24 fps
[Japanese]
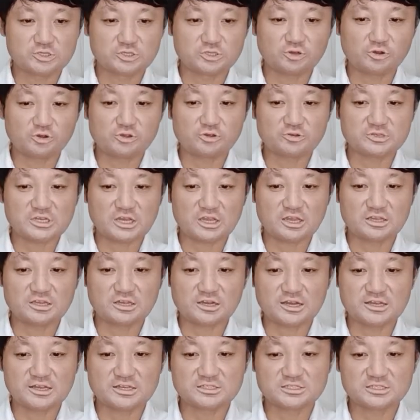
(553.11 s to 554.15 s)
強いお酒に
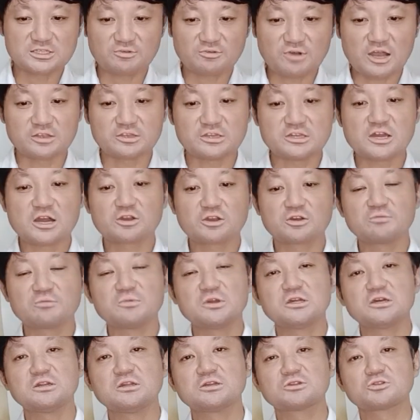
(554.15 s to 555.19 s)
関しては
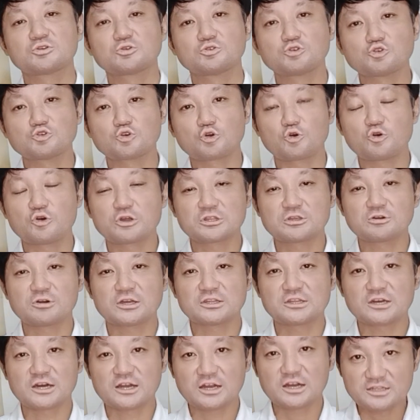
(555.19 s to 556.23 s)
200ml を超えて
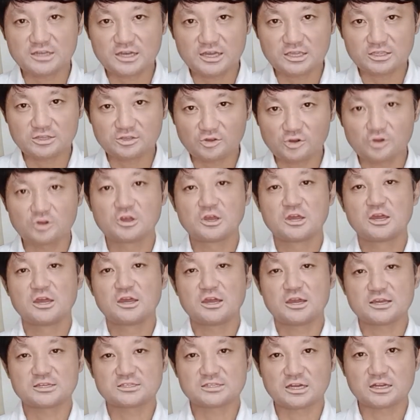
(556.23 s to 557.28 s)
はならないと
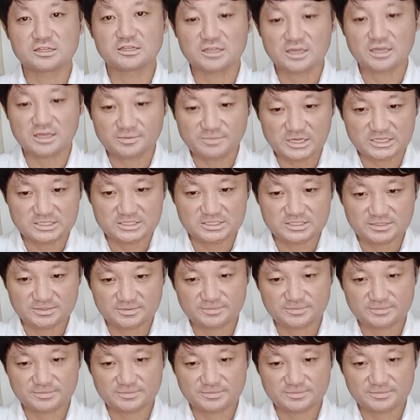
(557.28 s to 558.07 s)
されています。